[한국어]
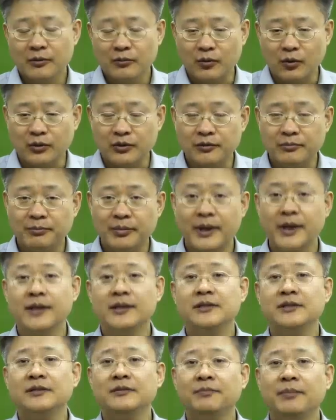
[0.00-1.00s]
모든
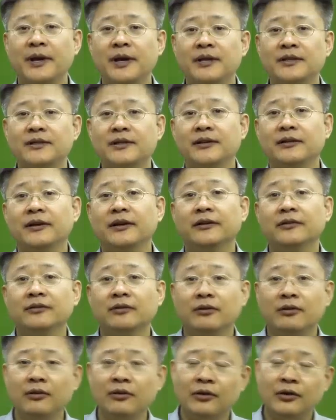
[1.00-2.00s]
페이지에
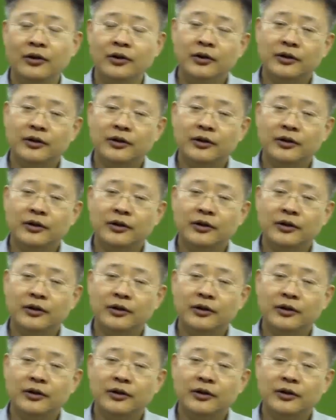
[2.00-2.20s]
대해서